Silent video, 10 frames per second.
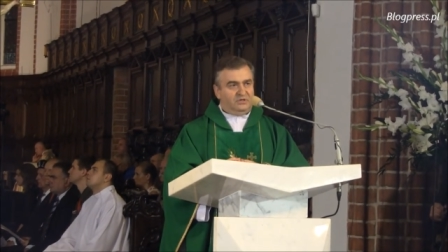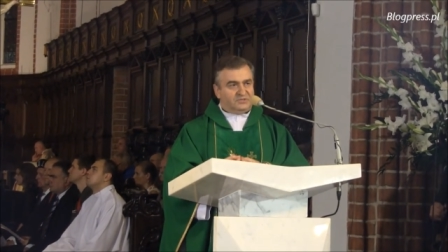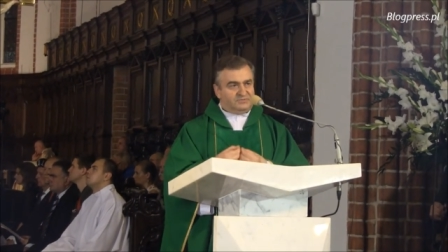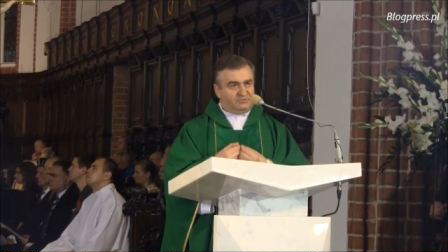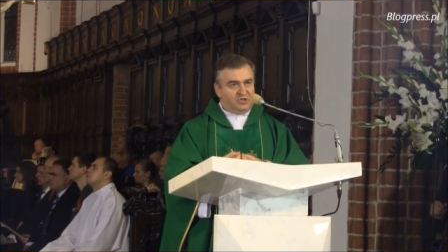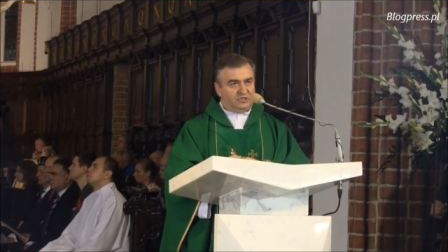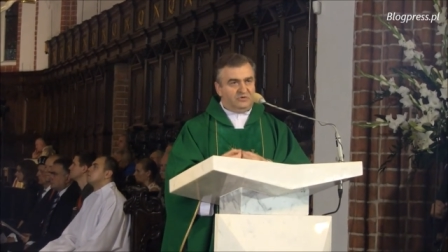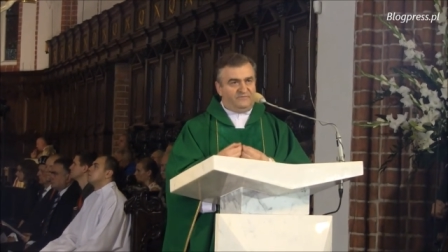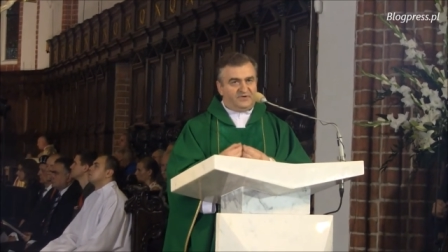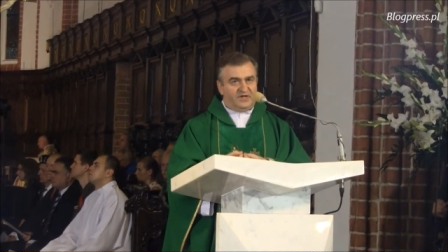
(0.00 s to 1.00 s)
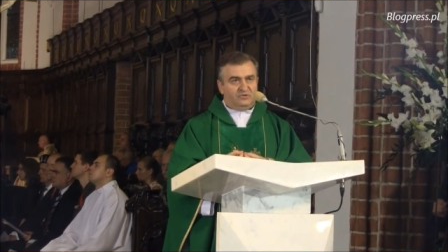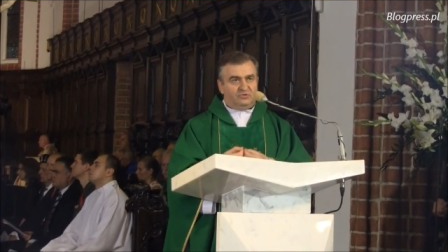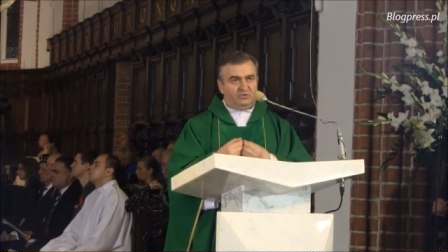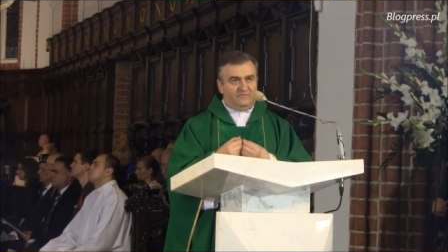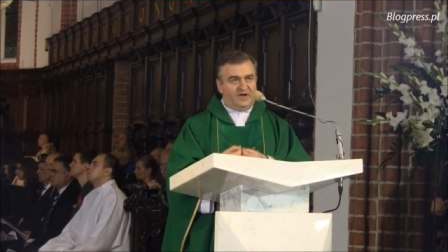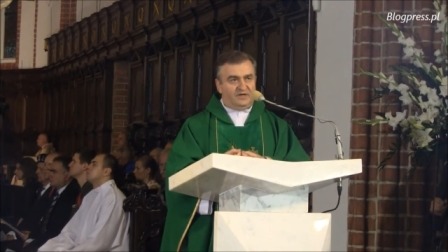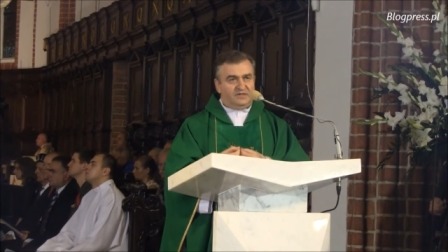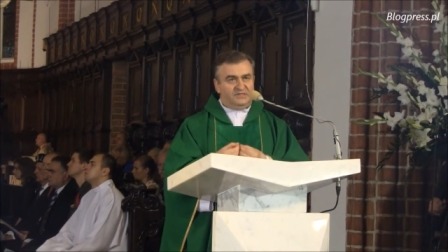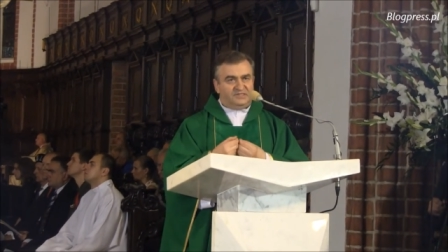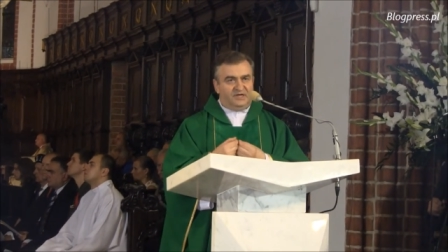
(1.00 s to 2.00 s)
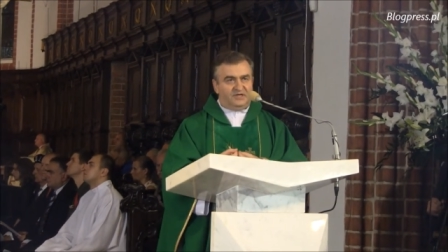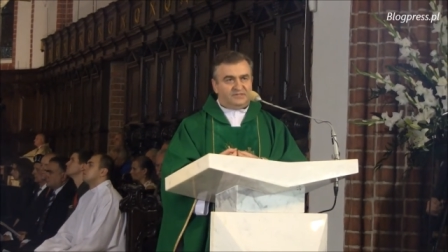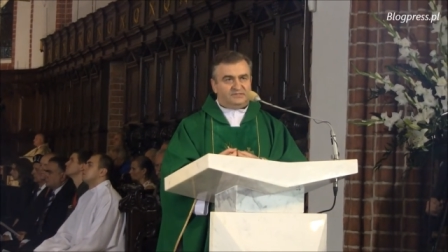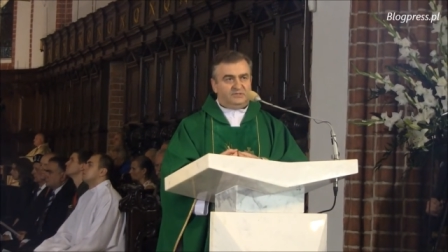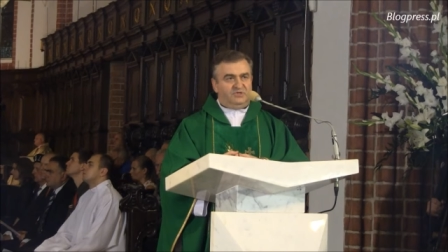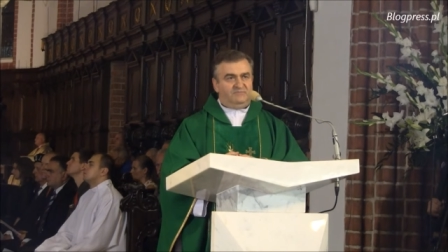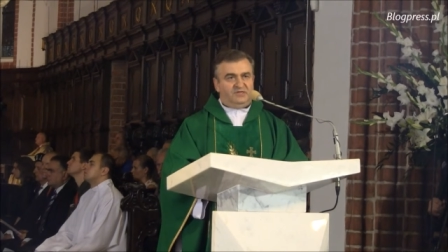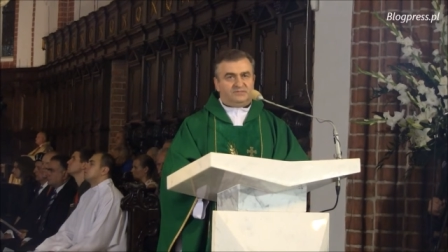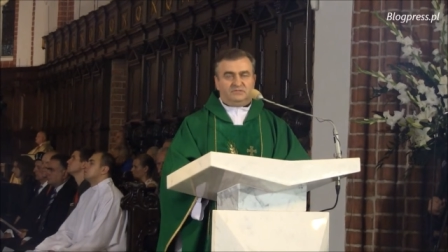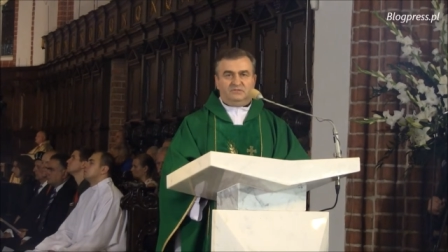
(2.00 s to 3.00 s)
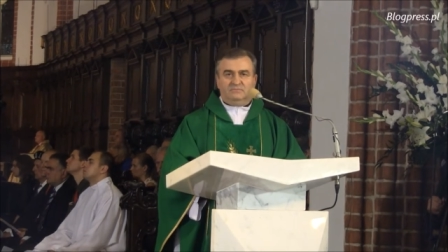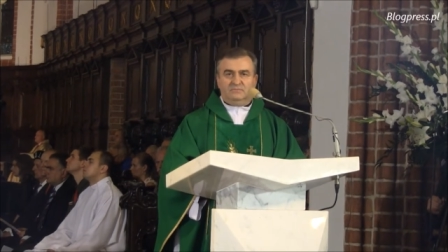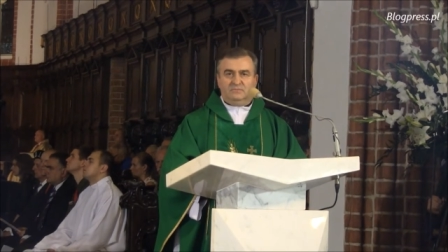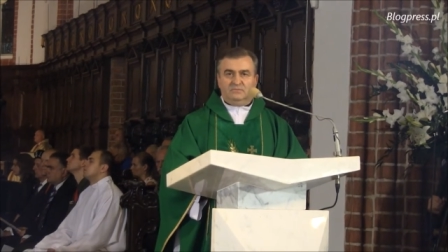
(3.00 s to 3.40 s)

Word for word: z bronią w ręku do walki z najeźdźcą niemieckim.